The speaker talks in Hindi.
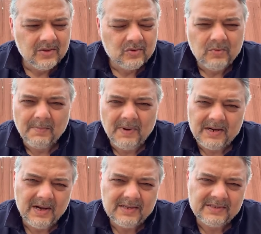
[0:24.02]
तुम लोग
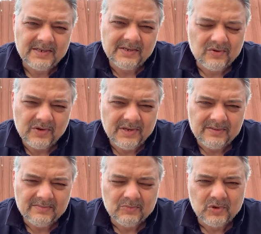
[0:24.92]
बकरा कहाँ से खरीदोगे
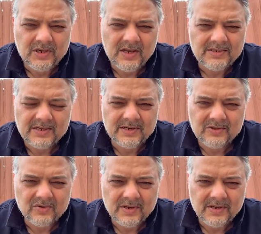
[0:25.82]
मुर्गी कहाँ से
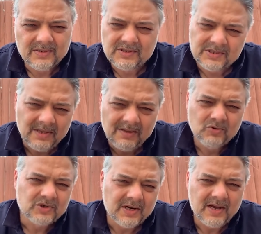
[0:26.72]
खरीदोगे जितने ही
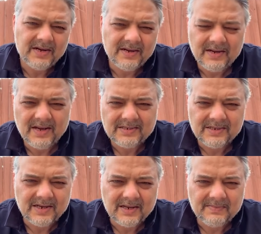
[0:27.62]
बूचड़खाने हैं ना आज
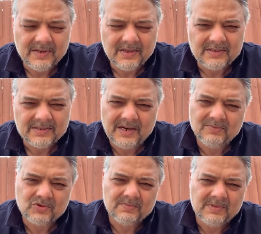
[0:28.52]
की तारीख में सारे
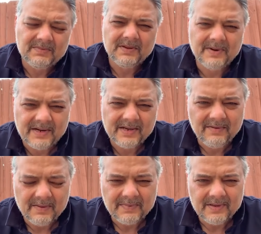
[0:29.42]
मुसलमान भाई बैठे हैं
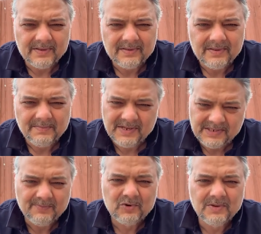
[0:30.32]
वहाँ पे मैं
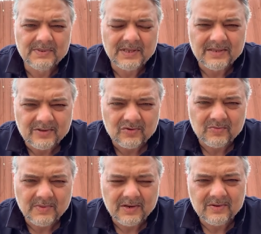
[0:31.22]
जयपुर की बता देता हूँ
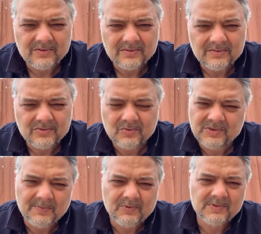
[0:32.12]
तुम्हारे को तुम
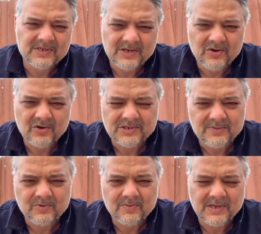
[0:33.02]
जयपुर में चले जाओ
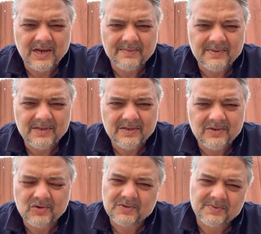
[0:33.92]
किशनपुर बाजार में
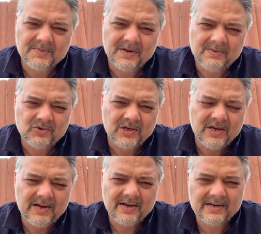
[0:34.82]
जो सबसे बड़ा
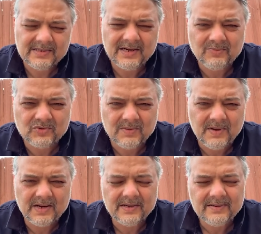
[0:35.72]
बूचड़खाना है ना सारे
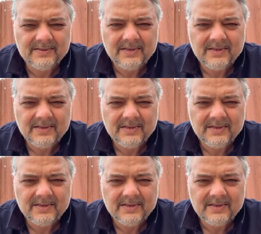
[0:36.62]
मुसलमान हैं